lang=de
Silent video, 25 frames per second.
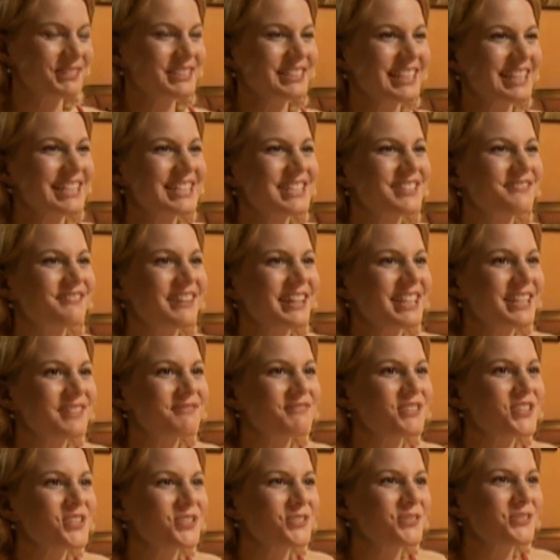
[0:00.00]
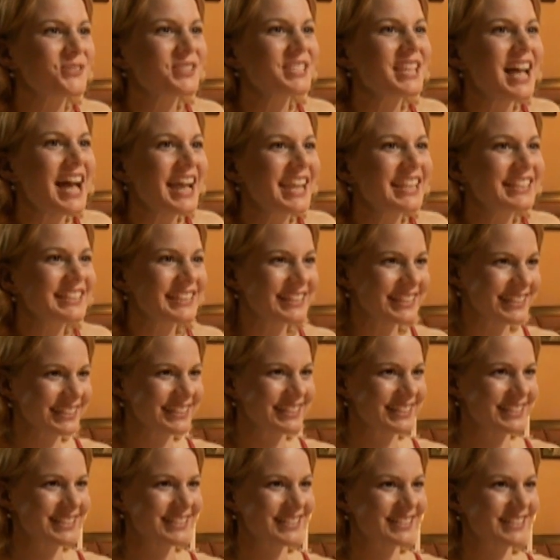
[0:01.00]
Und jetzt feiern wir schon unser
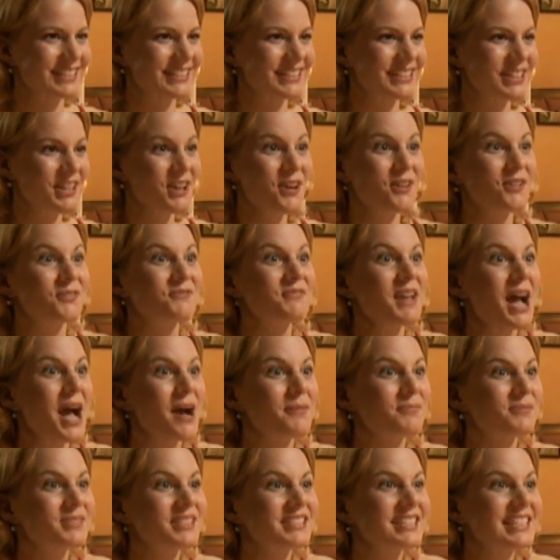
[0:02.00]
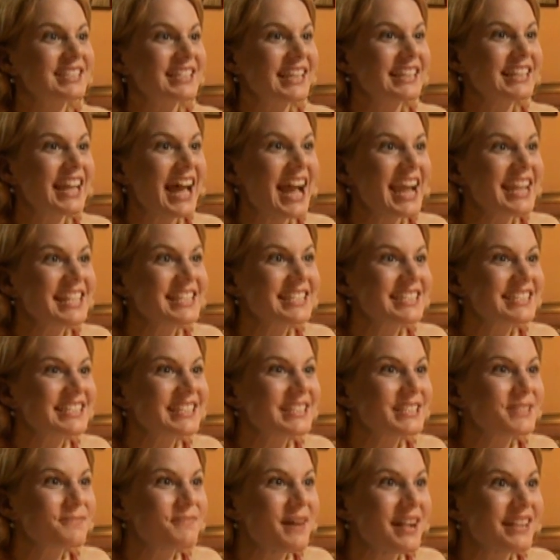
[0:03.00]
Einjähriges. Und wir haben uns nicht ein
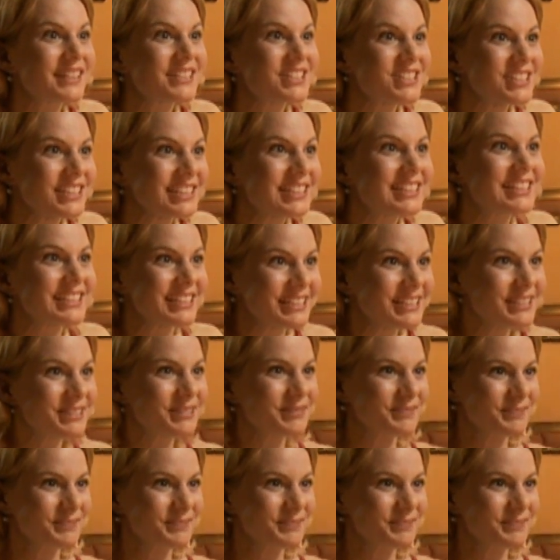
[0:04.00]
einziges Mal gestritten.